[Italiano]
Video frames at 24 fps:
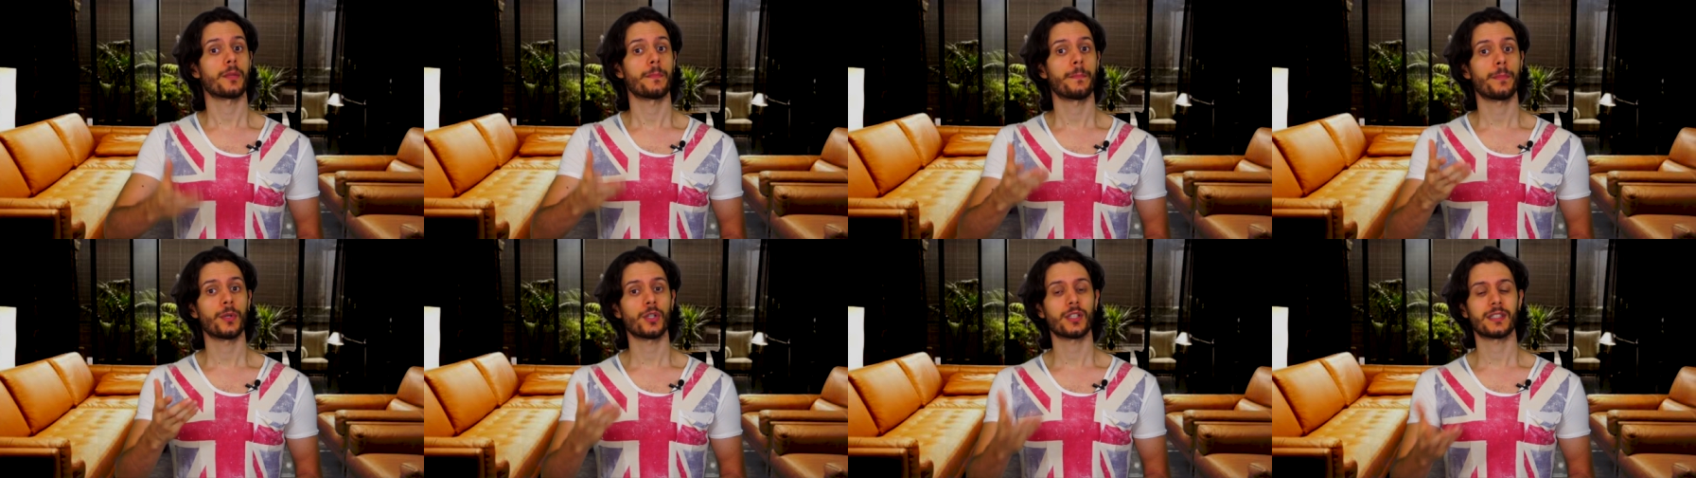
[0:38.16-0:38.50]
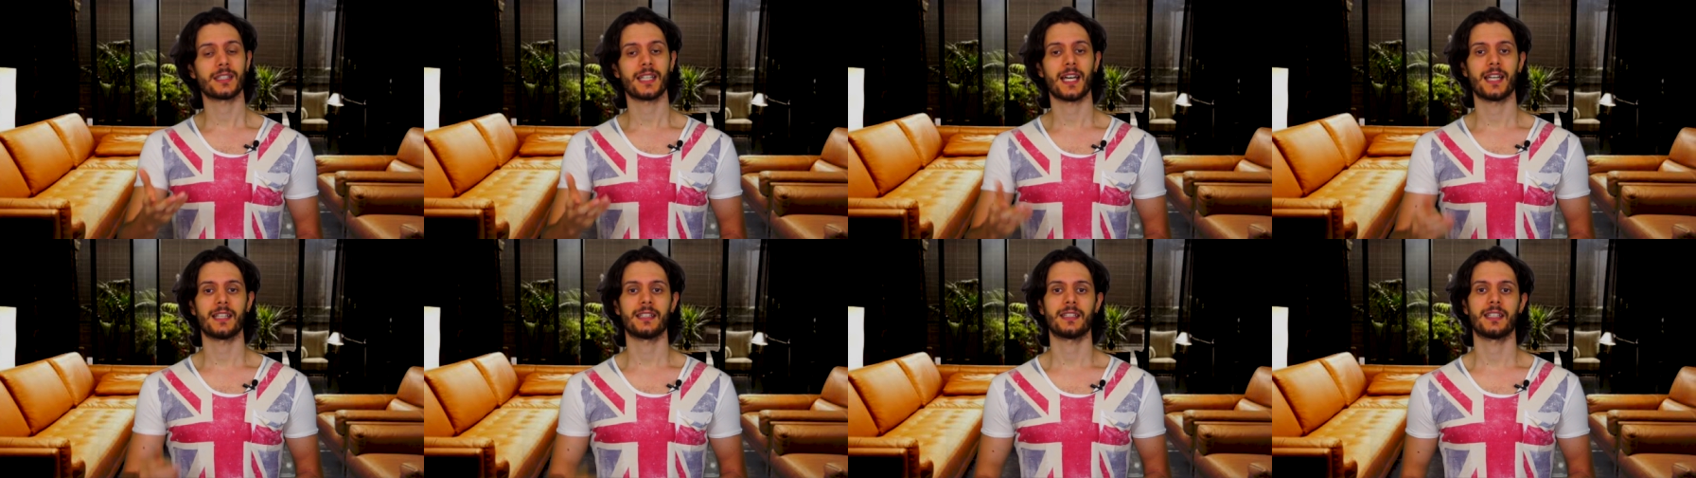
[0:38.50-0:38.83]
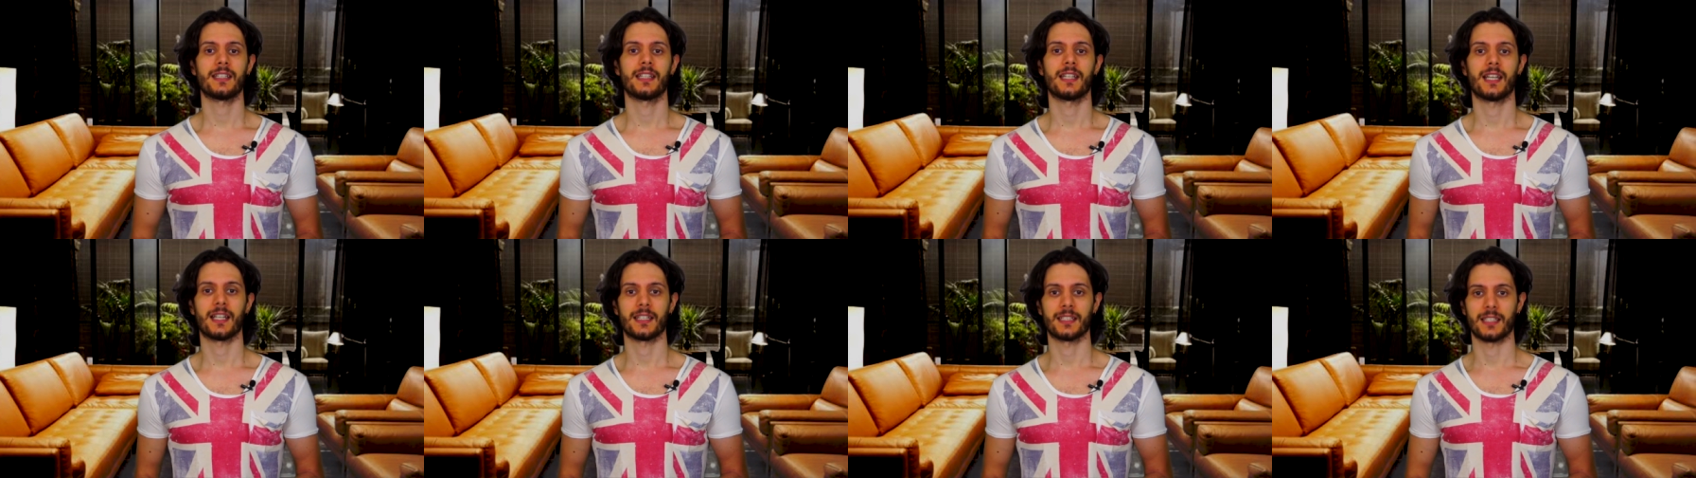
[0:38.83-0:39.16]
ruolo
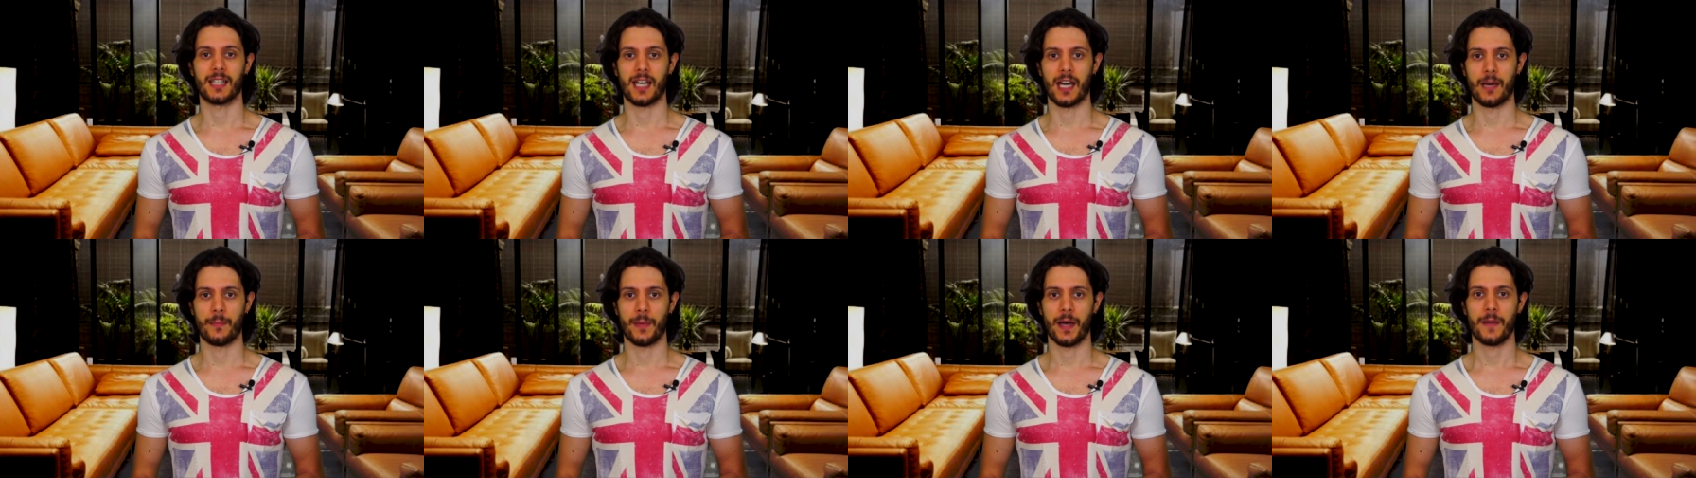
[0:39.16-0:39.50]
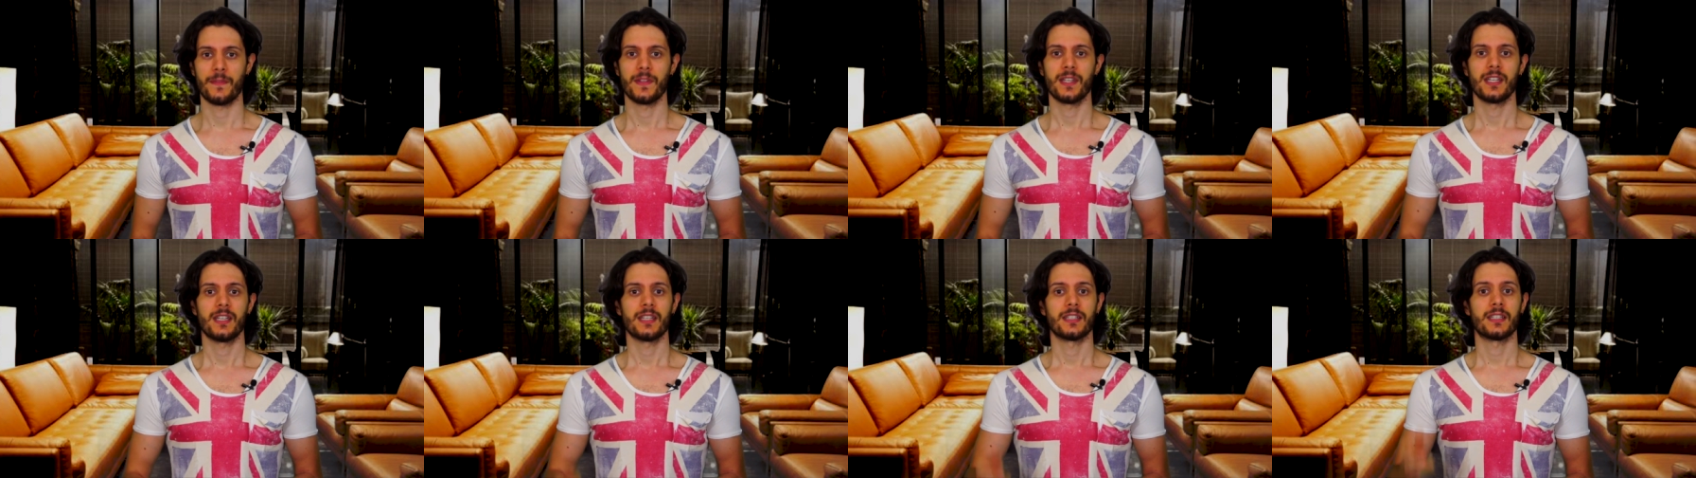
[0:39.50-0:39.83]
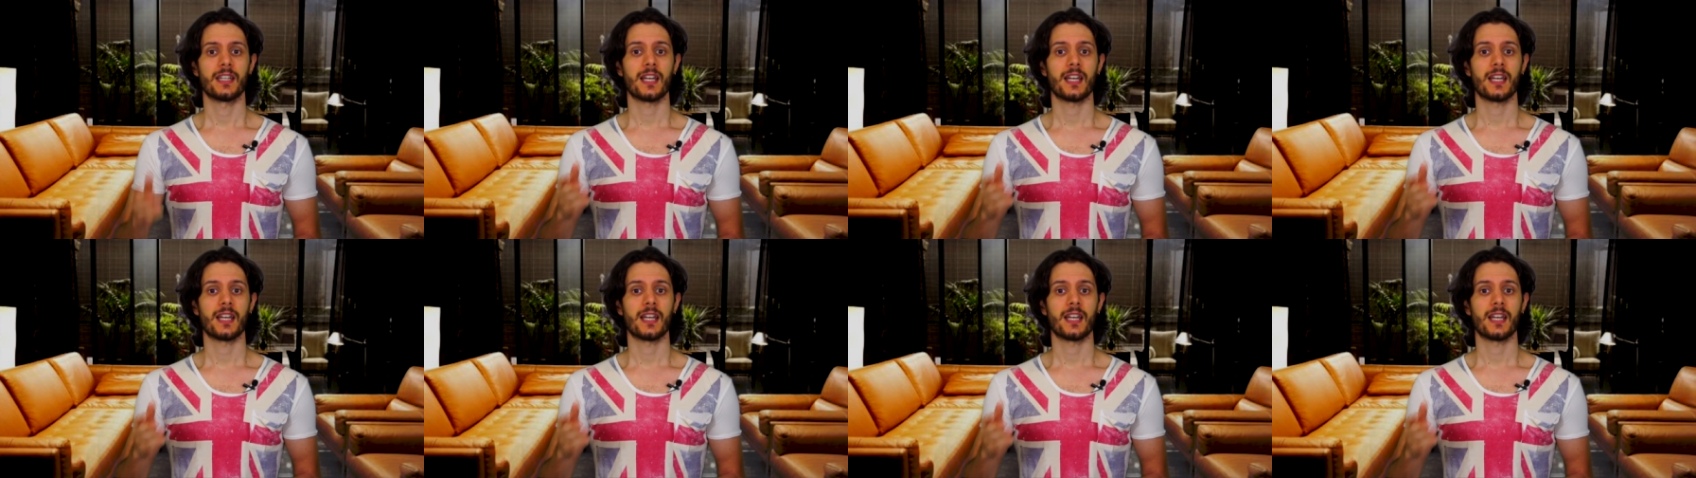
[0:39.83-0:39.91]
importante nella trama